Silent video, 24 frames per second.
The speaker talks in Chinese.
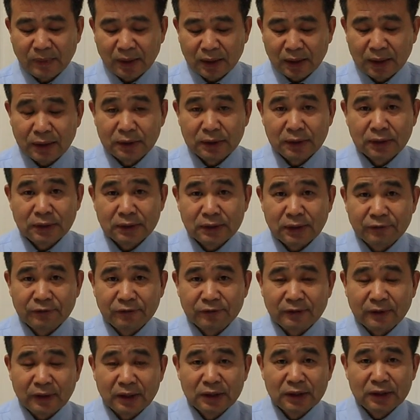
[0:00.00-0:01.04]
哎，他
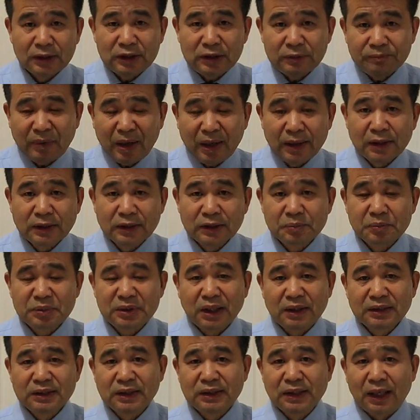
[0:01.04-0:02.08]
复活，一般人是不
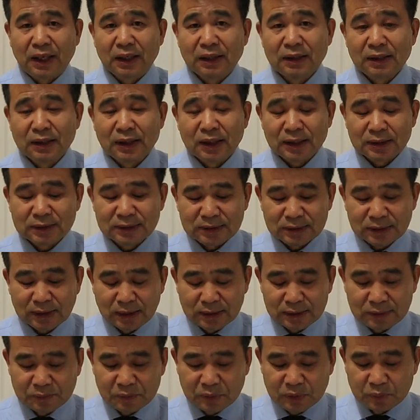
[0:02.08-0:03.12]
相信的啊，死
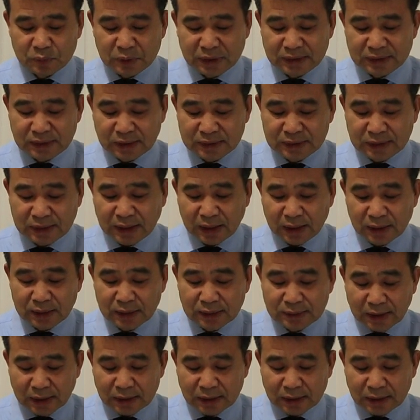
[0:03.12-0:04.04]
了不不太相信的。